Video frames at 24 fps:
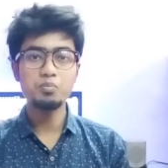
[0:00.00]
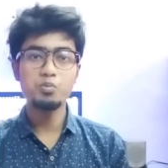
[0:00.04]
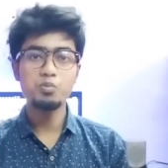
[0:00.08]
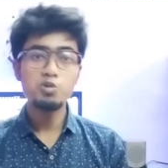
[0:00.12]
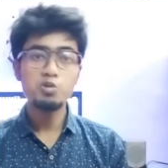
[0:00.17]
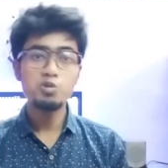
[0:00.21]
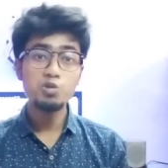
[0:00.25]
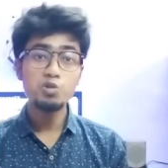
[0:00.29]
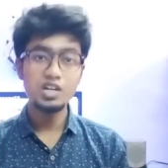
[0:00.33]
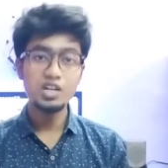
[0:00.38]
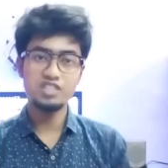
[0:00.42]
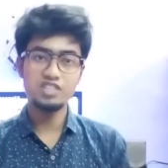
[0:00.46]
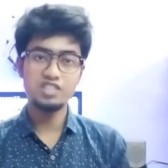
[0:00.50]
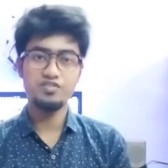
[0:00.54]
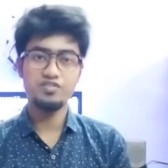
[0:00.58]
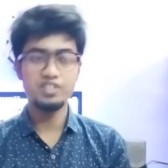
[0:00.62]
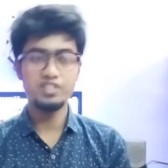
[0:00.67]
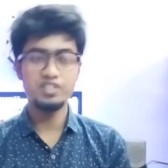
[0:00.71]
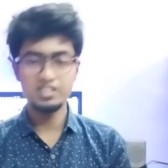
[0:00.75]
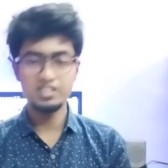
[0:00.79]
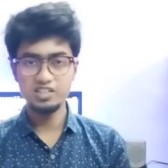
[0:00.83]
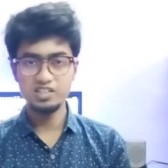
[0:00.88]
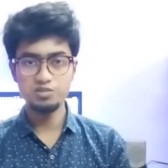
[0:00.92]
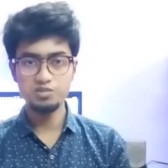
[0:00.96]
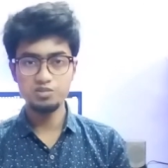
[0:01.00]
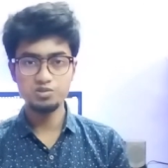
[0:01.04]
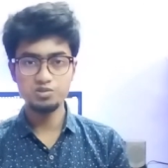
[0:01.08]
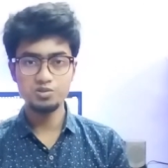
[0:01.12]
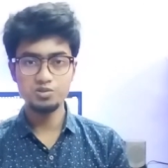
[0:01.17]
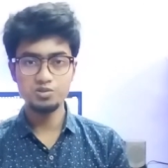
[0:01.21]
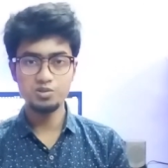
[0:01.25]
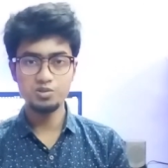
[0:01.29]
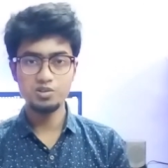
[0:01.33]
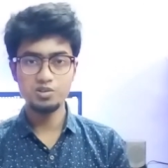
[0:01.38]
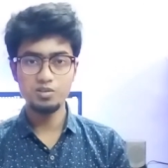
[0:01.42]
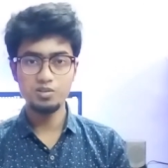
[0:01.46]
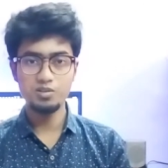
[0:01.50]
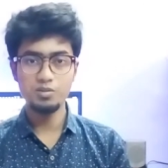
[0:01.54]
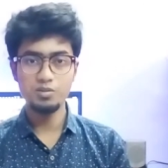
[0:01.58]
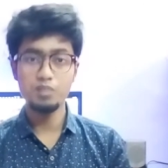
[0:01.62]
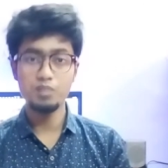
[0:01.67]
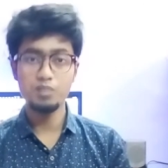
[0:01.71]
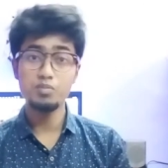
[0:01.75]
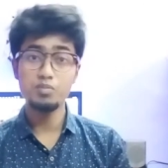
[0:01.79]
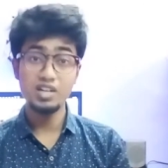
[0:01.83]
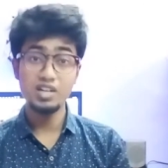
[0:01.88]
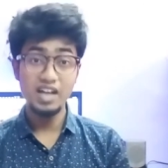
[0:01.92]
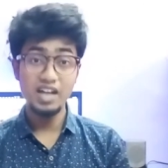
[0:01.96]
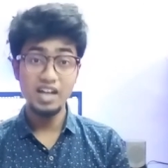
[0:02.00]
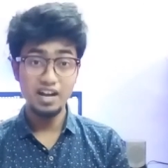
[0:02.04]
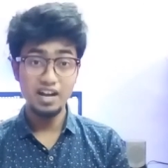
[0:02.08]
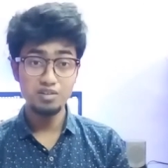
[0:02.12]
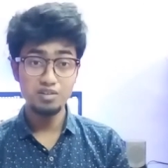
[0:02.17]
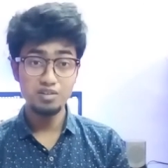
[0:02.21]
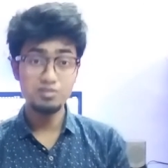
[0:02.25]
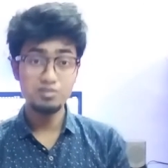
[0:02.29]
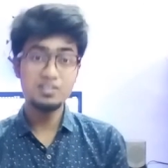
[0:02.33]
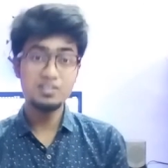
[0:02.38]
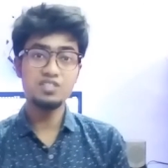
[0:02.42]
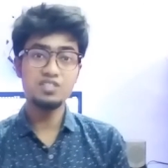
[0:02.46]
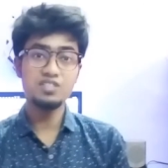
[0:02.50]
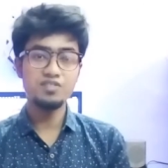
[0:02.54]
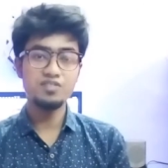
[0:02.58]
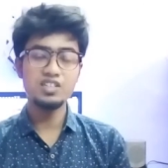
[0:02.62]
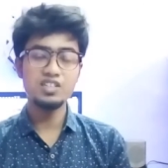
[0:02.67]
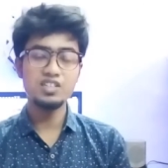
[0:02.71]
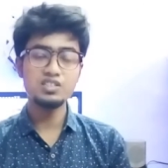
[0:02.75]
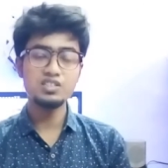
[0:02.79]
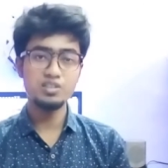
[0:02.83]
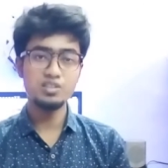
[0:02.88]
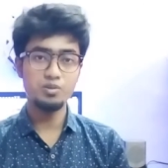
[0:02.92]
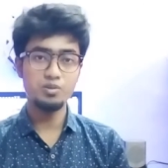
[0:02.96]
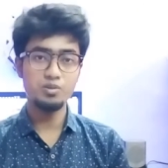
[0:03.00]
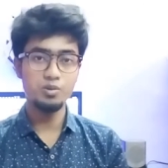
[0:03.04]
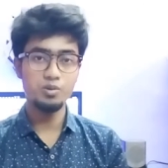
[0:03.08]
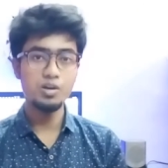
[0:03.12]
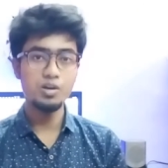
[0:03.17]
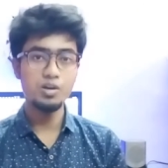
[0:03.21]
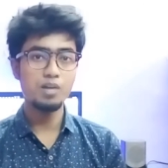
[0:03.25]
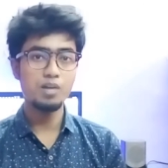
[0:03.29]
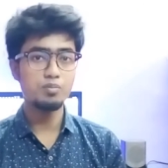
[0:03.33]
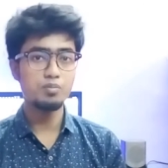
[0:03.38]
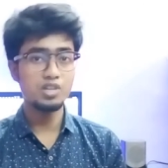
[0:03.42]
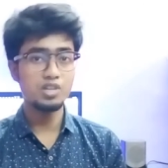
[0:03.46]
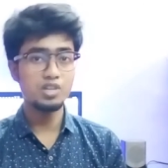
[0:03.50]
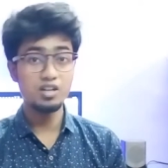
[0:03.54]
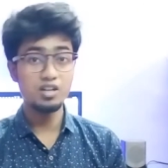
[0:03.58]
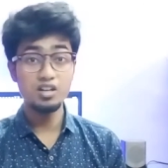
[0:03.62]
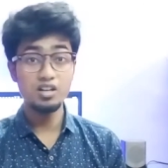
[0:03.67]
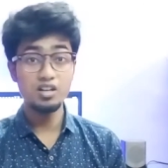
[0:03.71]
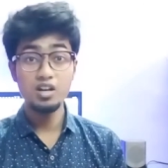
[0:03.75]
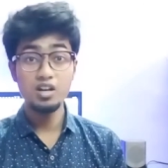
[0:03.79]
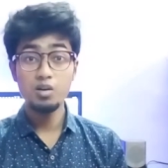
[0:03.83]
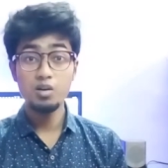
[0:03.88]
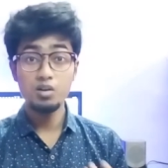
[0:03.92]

ব্লু লাইট ফিল্টার ইউজ করতে হবে আপনার অ্যান্ড্রয়েড ডিভাইসে হোক আপনার